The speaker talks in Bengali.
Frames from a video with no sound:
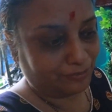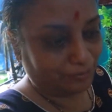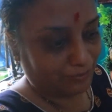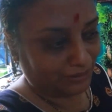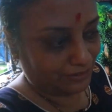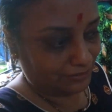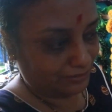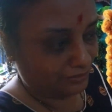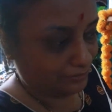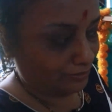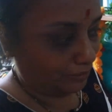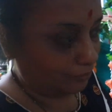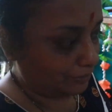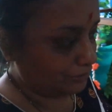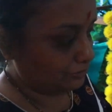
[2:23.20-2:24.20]
তোমার
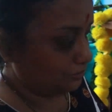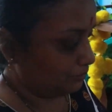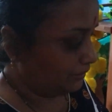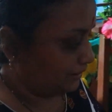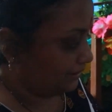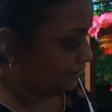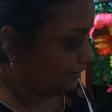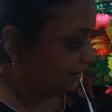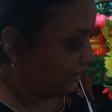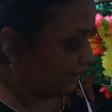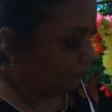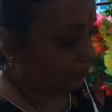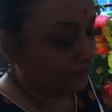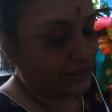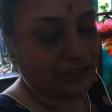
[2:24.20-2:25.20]
জন্মাষ্টমী
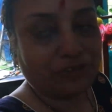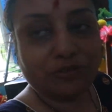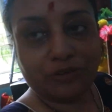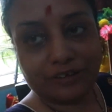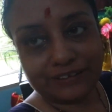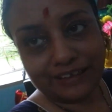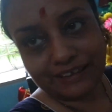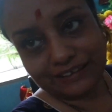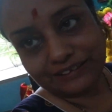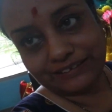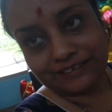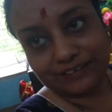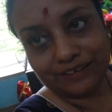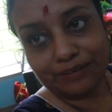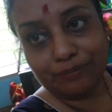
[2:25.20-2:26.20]
আমার কিছু অর্ডার
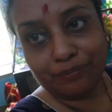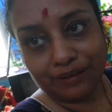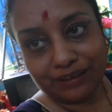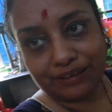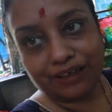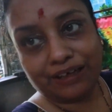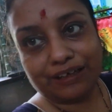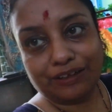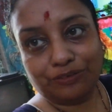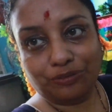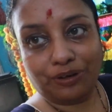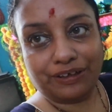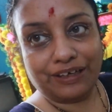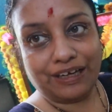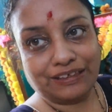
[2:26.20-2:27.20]
এসছে মানে আর কিছু
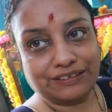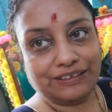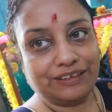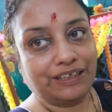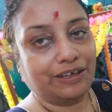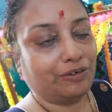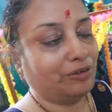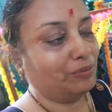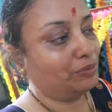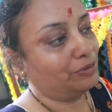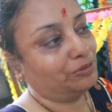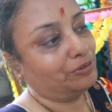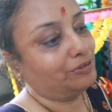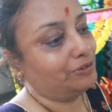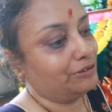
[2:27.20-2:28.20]
অর্ডার আসেনি এখনও
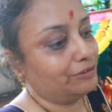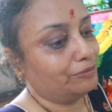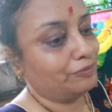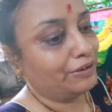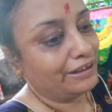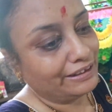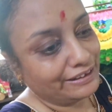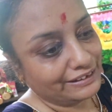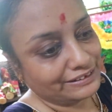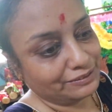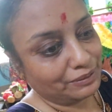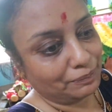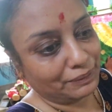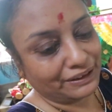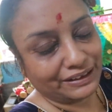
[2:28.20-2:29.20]
পর্যন্ত তো একটু বাড়িটা আছি
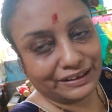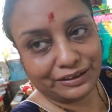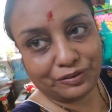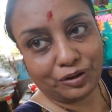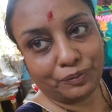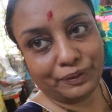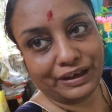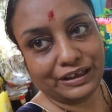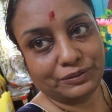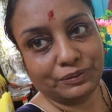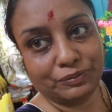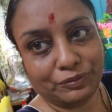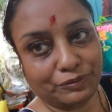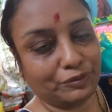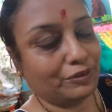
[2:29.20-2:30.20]
ব্যাপারটা নিয়ে কবে আসবে
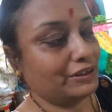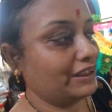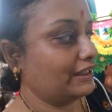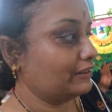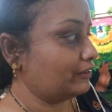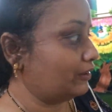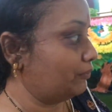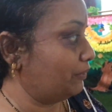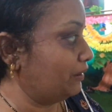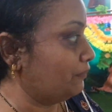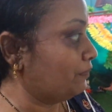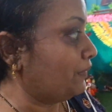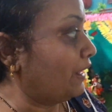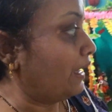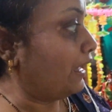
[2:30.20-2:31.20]
ফোন করে জানতে হবে
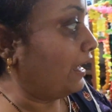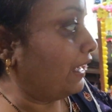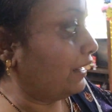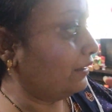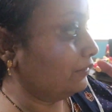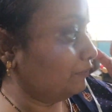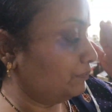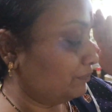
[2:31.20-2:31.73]
আর